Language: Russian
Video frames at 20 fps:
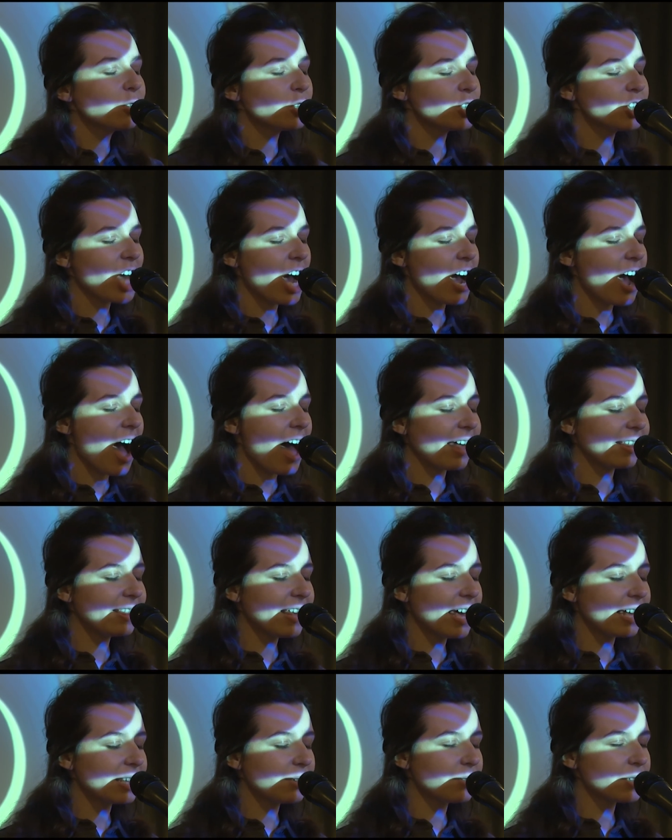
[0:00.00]
В лучах
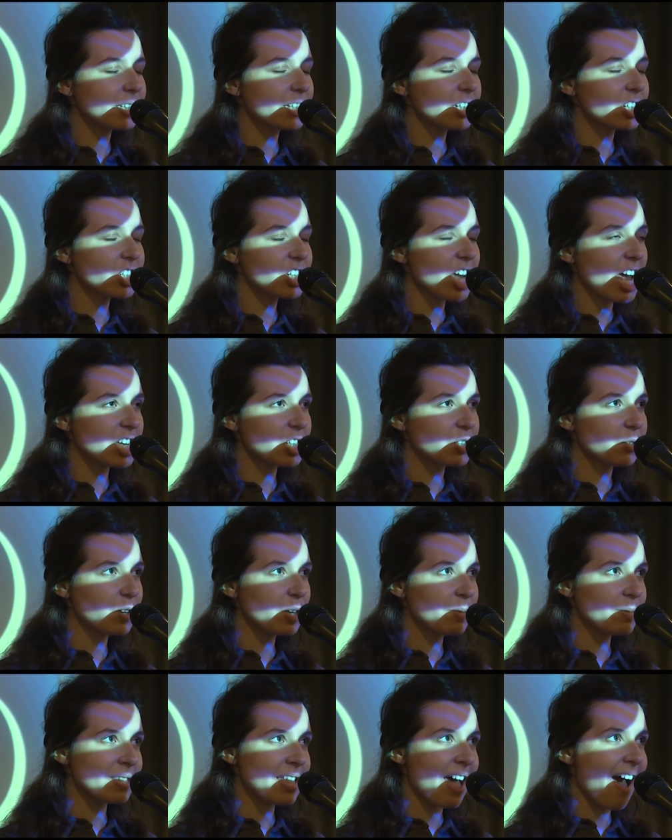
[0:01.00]
одна ты воскрешаешь
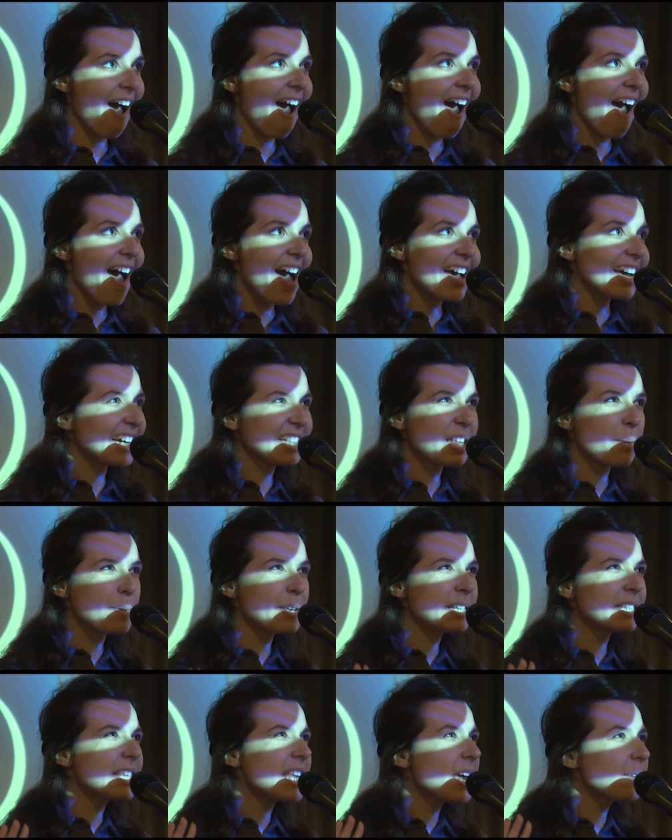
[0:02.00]
времена, когда
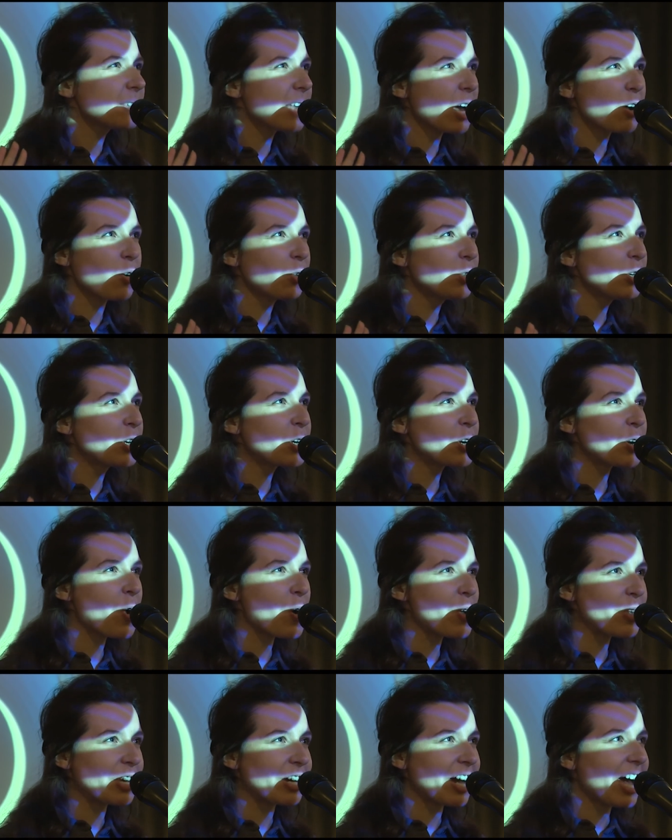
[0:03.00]
презрев законы
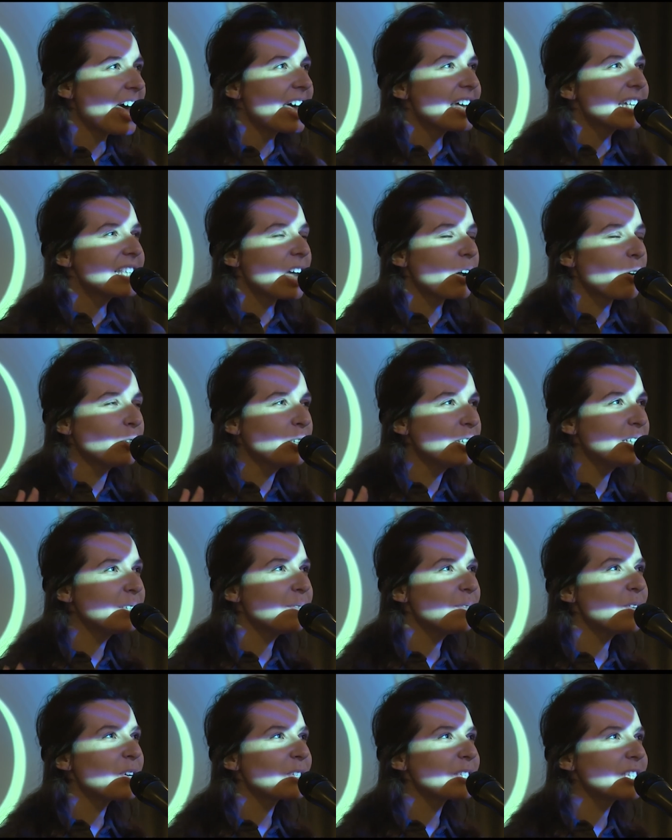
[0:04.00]
хроник, законы
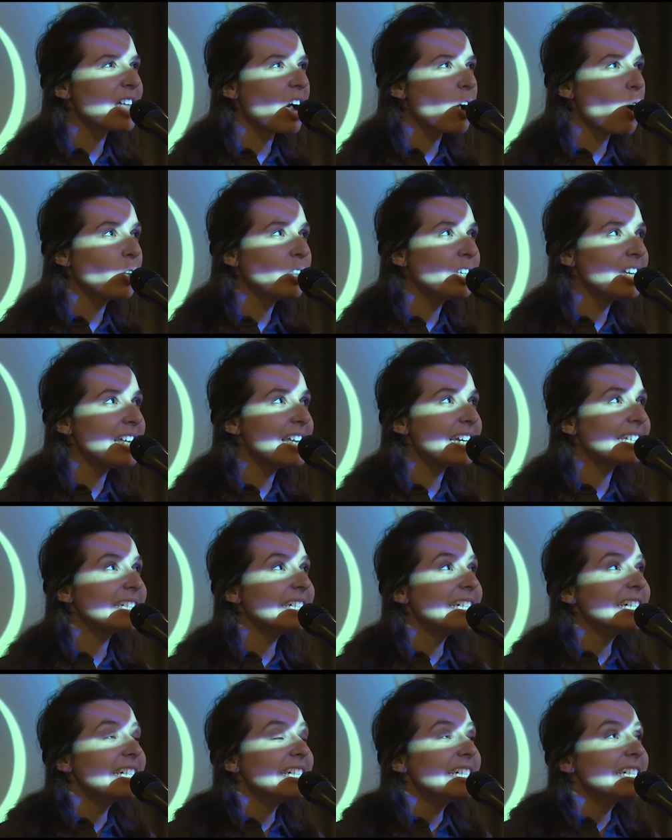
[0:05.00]
звезд, законы
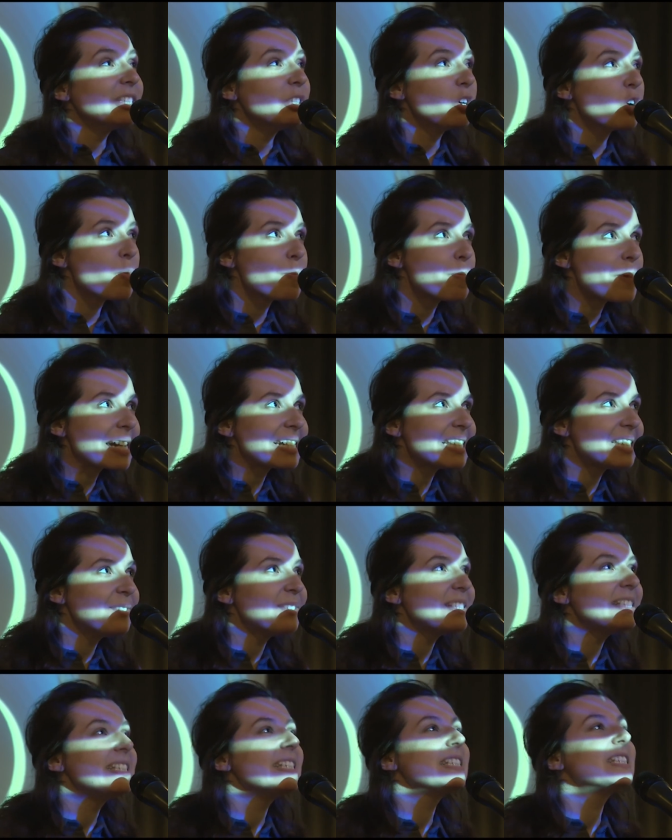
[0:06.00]
лет,
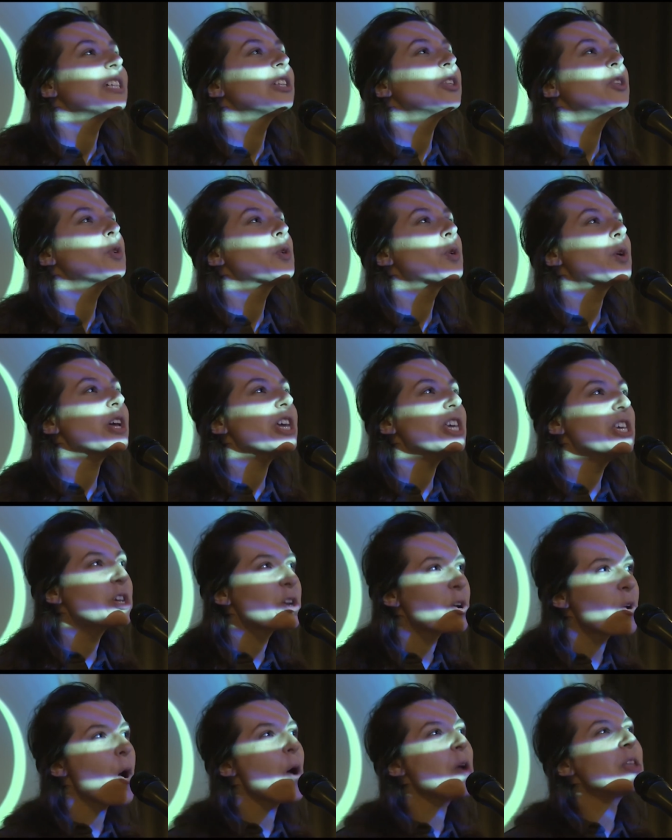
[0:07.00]
дух-просветитель,
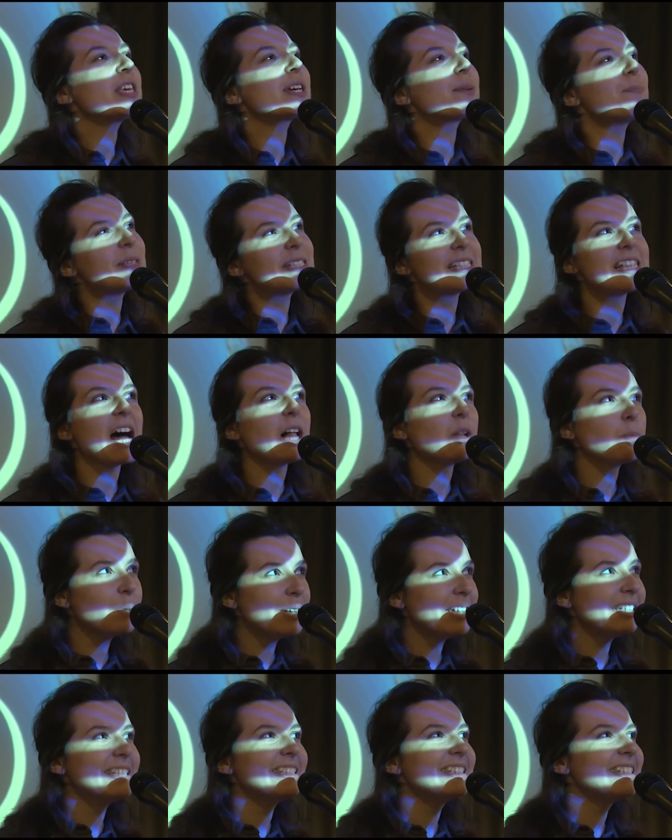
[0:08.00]
дух-ироник писал
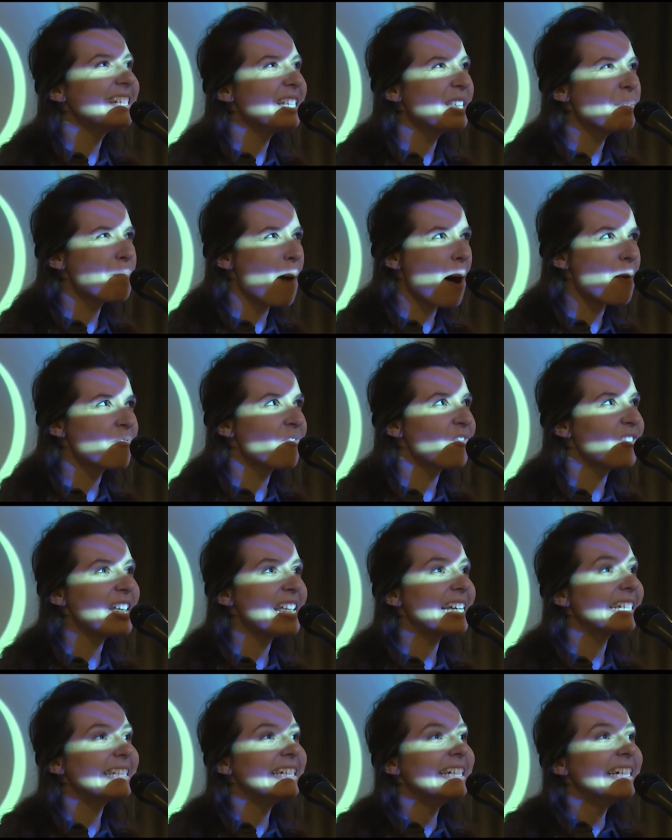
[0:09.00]
пленительный
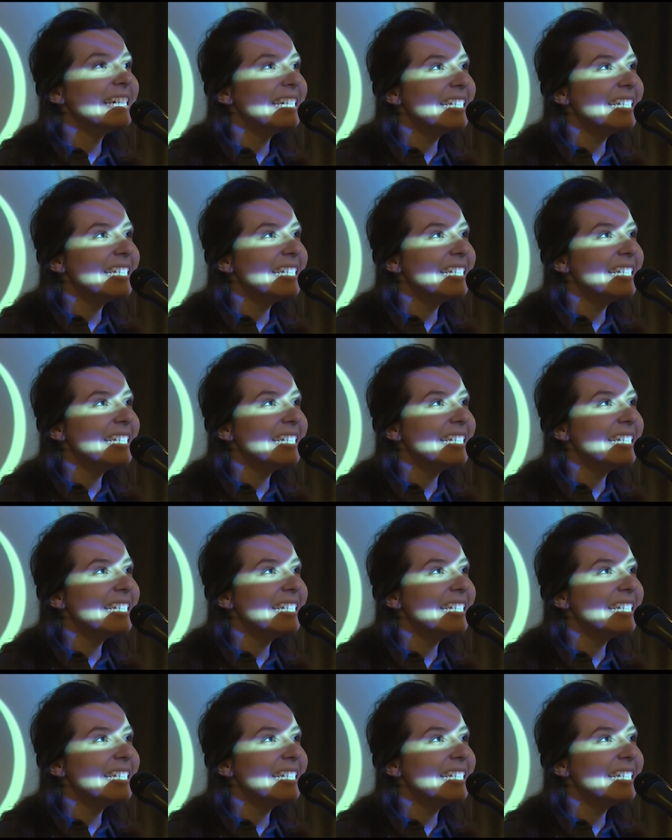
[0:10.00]
памфлет